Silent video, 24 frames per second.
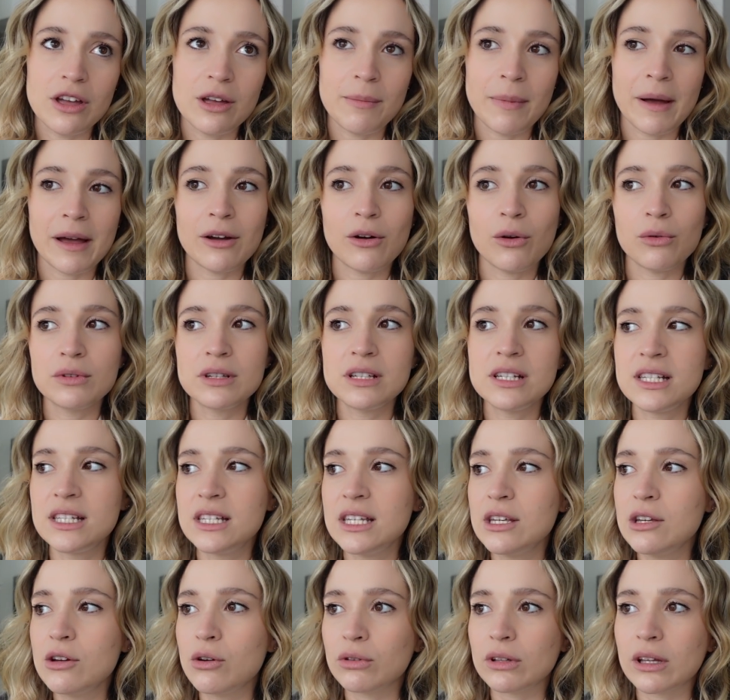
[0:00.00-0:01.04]
par contre,
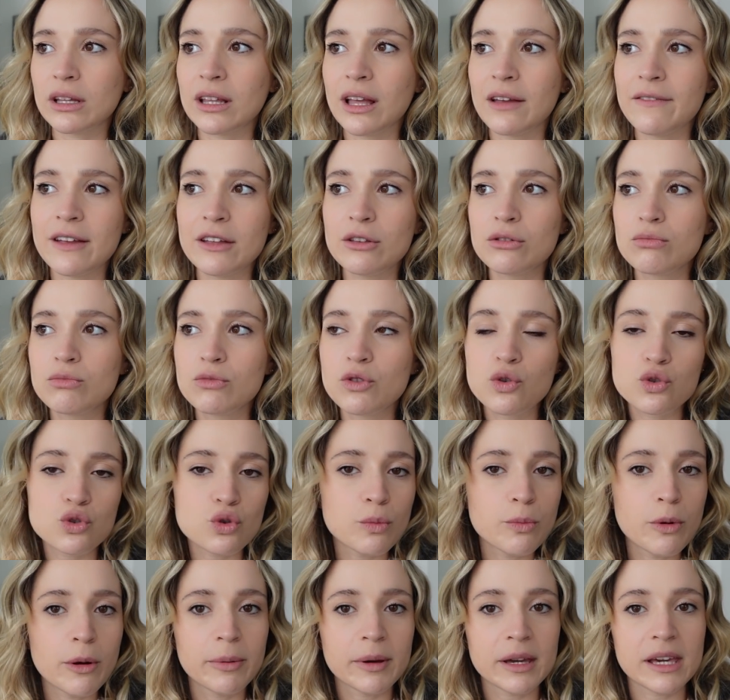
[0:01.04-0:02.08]
ici, on n'en avait
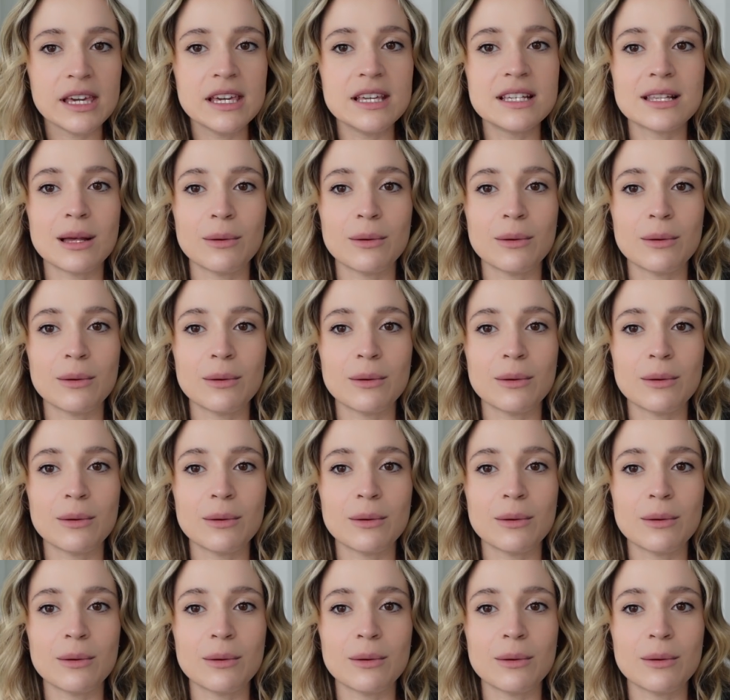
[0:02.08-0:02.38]
toujours pas pris.